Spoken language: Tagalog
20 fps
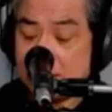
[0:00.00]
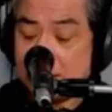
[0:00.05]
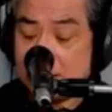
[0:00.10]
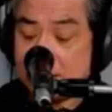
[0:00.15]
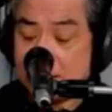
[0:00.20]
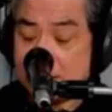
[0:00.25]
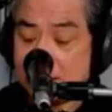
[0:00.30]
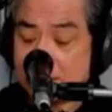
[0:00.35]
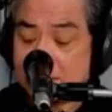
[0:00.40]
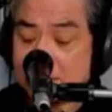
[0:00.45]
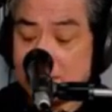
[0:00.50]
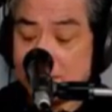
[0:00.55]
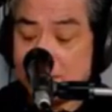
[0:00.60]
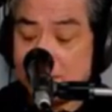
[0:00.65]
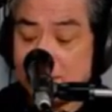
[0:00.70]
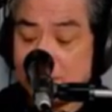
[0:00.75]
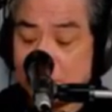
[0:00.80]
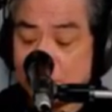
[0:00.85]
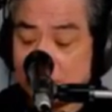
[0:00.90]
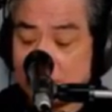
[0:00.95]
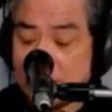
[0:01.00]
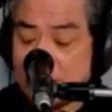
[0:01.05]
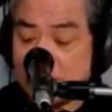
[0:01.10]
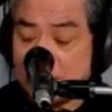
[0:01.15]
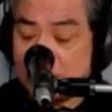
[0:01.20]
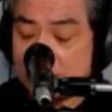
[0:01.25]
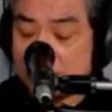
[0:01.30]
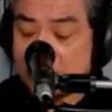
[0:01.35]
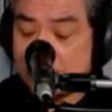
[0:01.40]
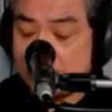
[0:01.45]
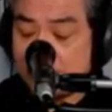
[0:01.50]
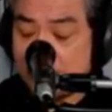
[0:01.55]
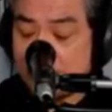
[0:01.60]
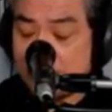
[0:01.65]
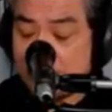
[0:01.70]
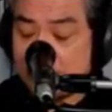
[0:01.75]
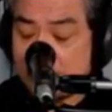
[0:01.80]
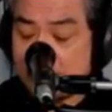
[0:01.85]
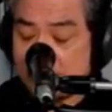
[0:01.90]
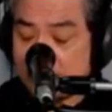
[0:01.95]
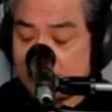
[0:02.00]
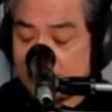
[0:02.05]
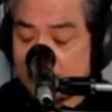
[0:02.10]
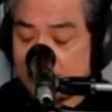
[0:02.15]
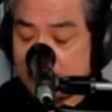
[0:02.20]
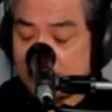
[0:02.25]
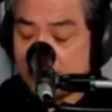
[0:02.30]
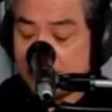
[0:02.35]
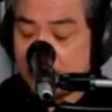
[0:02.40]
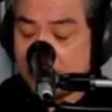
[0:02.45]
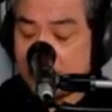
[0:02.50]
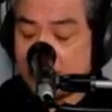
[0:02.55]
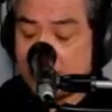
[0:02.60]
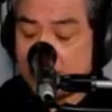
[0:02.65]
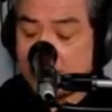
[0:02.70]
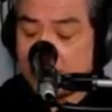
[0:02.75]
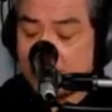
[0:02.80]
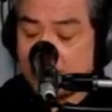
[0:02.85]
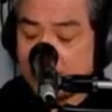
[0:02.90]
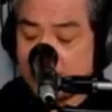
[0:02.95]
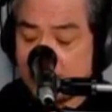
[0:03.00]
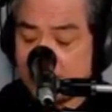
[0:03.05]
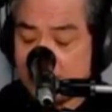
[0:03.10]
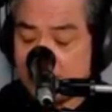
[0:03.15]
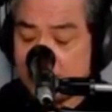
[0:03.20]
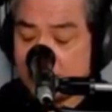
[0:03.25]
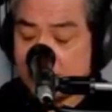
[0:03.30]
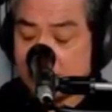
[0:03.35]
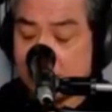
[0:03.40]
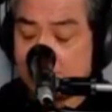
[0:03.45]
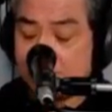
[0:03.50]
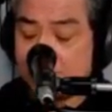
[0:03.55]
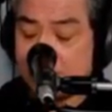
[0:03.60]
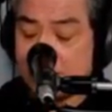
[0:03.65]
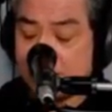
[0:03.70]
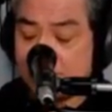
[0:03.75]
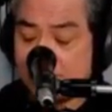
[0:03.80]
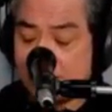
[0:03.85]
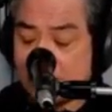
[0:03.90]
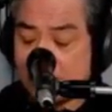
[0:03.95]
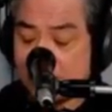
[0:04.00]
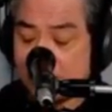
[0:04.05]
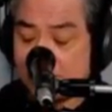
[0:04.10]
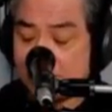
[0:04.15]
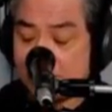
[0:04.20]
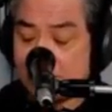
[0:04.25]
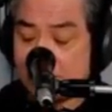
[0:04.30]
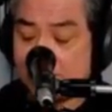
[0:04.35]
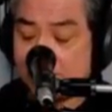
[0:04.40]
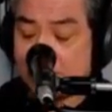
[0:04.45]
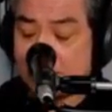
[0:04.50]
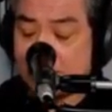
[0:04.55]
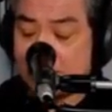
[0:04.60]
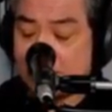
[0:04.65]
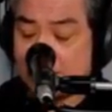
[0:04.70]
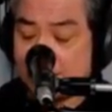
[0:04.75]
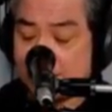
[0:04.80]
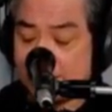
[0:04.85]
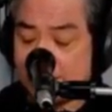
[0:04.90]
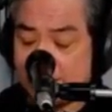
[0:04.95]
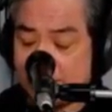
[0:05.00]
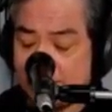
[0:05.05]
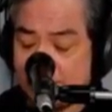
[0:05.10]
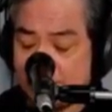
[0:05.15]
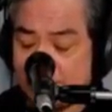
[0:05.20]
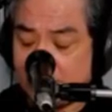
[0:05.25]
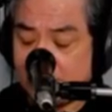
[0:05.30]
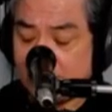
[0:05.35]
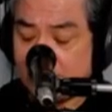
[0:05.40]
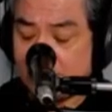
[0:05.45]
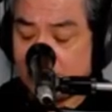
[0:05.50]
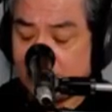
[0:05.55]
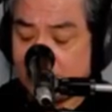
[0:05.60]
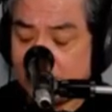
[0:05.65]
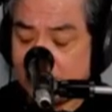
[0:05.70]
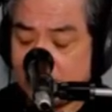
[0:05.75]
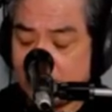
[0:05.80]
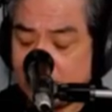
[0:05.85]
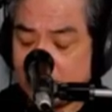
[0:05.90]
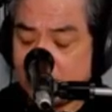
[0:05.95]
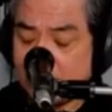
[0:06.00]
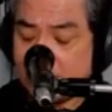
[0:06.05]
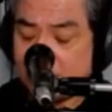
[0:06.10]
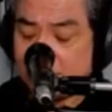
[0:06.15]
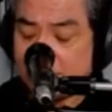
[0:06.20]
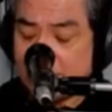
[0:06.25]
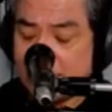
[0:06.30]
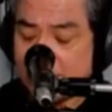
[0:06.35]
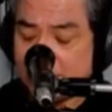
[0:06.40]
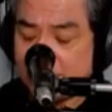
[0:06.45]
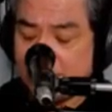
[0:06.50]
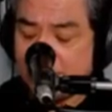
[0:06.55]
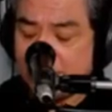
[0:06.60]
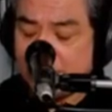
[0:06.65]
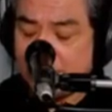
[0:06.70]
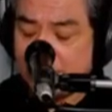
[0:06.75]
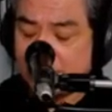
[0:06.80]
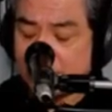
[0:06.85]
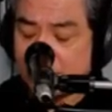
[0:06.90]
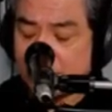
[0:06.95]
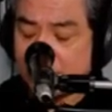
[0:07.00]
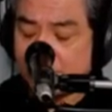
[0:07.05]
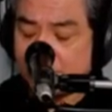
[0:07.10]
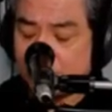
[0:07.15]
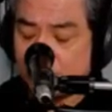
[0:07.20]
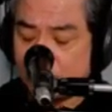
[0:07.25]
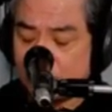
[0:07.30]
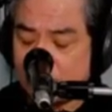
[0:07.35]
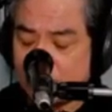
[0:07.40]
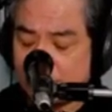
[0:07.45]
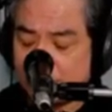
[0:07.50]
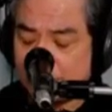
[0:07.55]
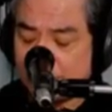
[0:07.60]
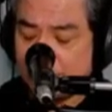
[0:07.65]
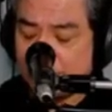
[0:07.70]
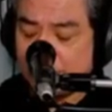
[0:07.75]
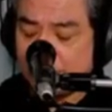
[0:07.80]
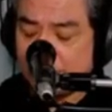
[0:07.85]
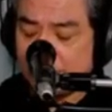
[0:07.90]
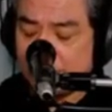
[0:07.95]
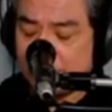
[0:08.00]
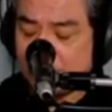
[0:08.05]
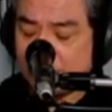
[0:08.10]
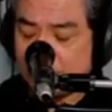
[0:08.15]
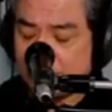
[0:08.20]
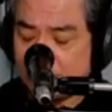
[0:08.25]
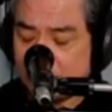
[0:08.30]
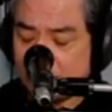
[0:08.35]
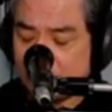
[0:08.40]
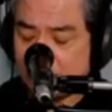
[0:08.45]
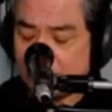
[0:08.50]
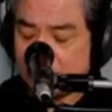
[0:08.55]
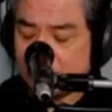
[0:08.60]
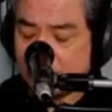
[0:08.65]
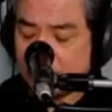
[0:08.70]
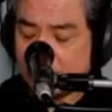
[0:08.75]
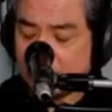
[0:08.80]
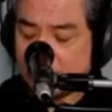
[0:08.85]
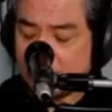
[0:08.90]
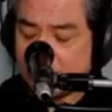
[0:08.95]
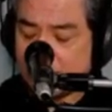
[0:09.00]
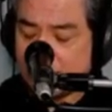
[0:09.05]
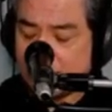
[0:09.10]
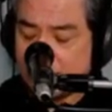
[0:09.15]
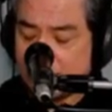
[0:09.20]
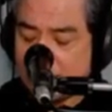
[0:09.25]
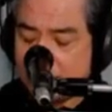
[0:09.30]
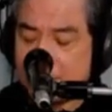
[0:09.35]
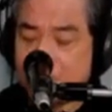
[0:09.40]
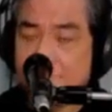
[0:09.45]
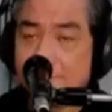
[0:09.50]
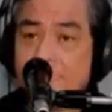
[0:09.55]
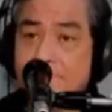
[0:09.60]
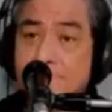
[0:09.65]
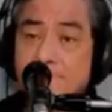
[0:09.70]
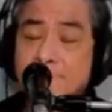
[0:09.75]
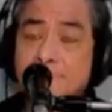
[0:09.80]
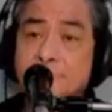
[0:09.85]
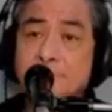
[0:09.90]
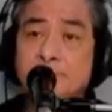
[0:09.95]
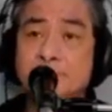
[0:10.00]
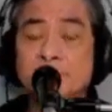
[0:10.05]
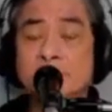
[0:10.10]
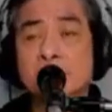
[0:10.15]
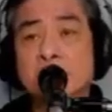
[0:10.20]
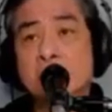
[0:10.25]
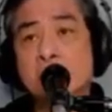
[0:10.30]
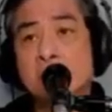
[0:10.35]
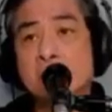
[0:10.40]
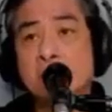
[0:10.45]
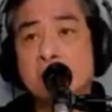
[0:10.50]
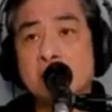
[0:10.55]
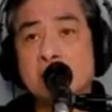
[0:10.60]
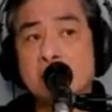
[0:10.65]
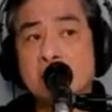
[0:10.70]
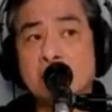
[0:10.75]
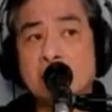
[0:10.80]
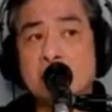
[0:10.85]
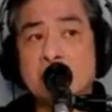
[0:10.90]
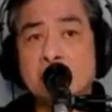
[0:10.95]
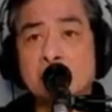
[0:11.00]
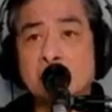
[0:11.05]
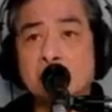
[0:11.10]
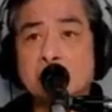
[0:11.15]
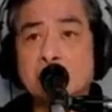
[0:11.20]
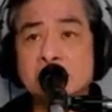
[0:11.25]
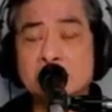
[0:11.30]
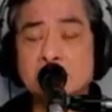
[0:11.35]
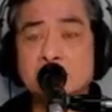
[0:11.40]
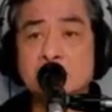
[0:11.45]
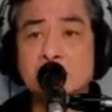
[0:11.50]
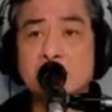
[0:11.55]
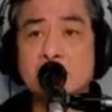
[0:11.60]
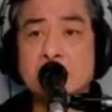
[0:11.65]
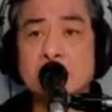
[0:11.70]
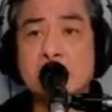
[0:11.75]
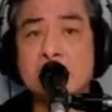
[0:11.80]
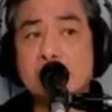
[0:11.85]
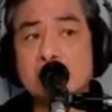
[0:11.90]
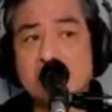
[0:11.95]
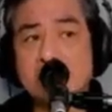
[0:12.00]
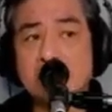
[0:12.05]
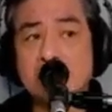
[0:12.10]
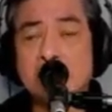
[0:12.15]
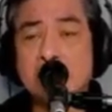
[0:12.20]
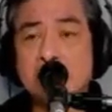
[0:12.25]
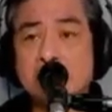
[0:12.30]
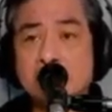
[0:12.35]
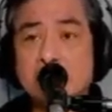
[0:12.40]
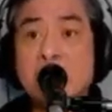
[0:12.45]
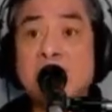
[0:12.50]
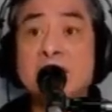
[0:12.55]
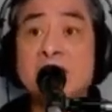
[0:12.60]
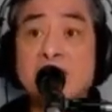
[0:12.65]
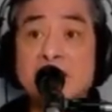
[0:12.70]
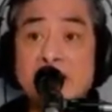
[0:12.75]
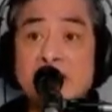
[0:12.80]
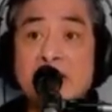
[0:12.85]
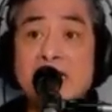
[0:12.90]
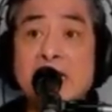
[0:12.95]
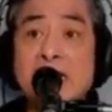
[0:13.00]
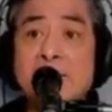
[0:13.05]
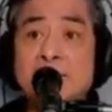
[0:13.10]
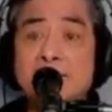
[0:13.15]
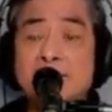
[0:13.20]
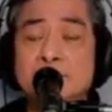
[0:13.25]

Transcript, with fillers: sabi ko na, sabi na natin kanina ay ramdam na ramdam na natin at nakikita na po natin ang uh, ho, ang uh, pakikialam.